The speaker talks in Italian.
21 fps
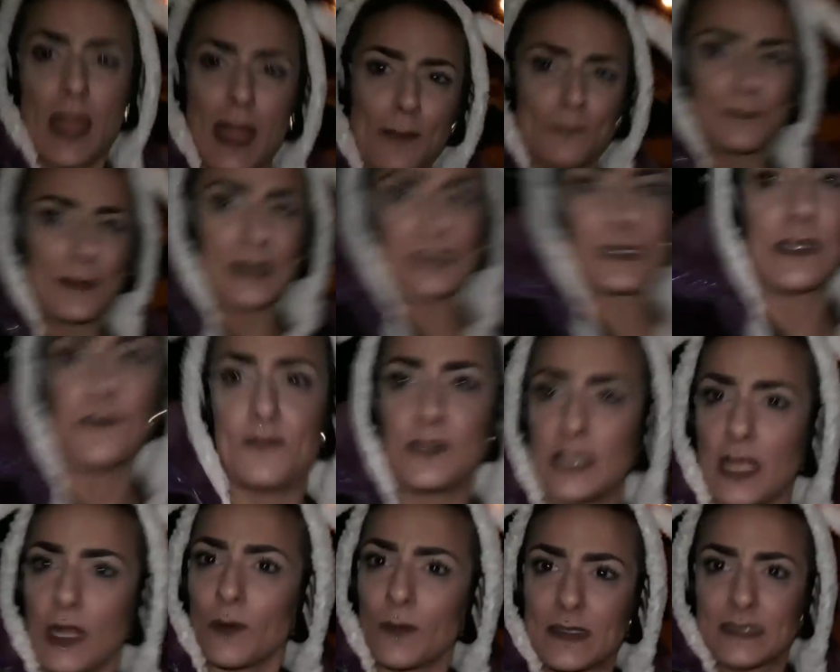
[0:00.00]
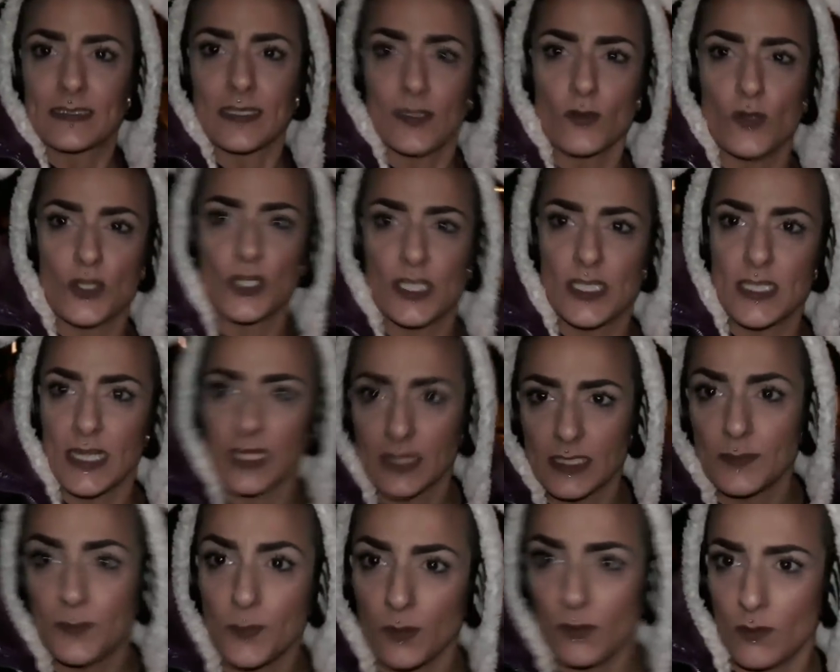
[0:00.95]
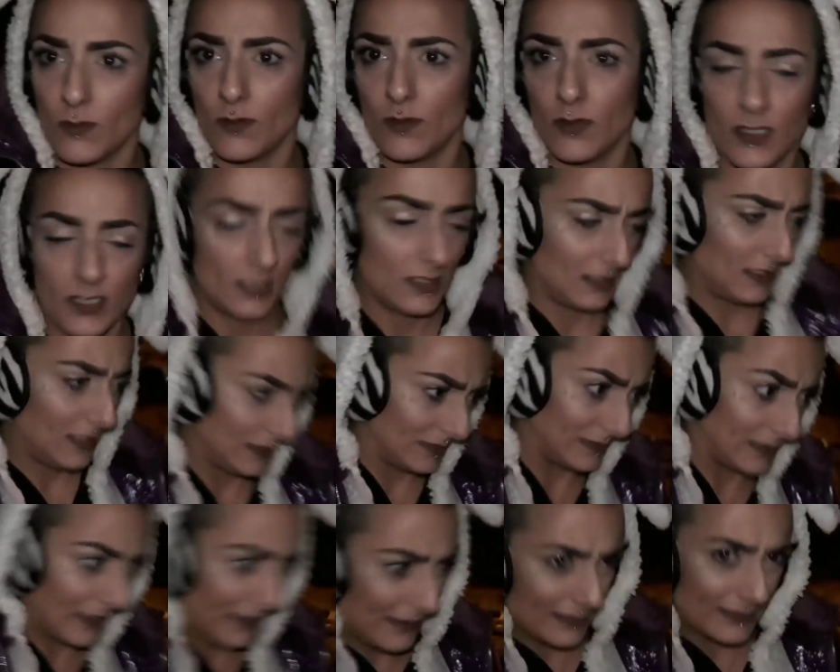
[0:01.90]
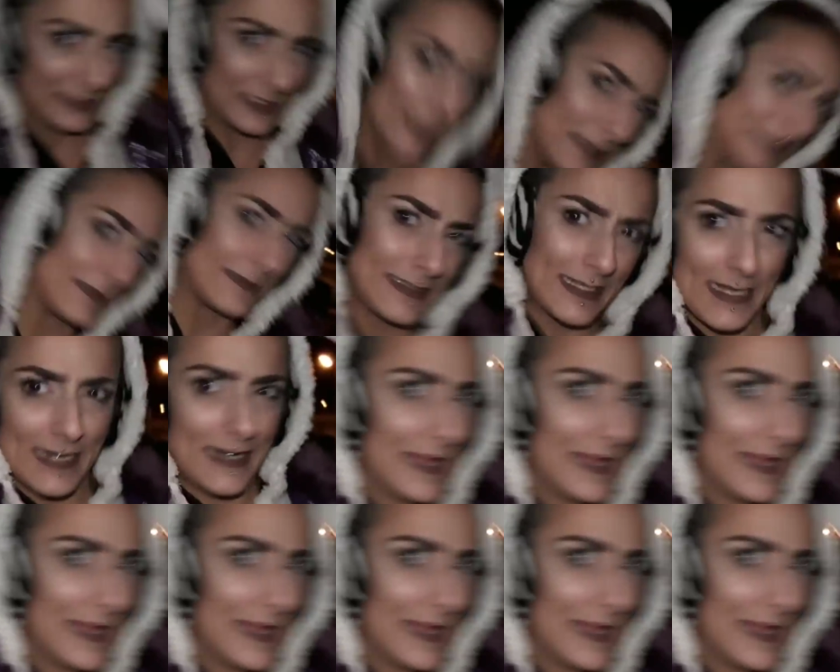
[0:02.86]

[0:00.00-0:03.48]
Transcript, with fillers: A parte vedano questa lucina tipo... E,